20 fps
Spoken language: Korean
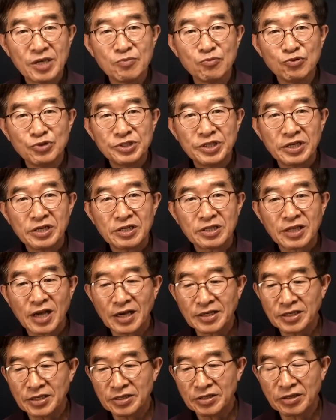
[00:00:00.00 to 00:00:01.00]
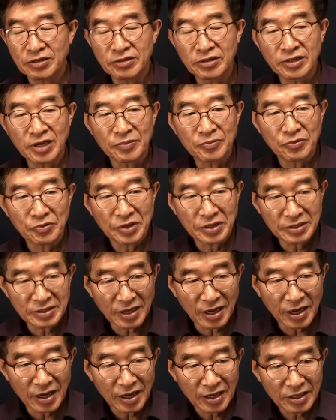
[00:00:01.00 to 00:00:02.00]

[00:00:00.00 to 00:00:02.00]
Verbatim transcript: 문제를 다시 들여다보겠다.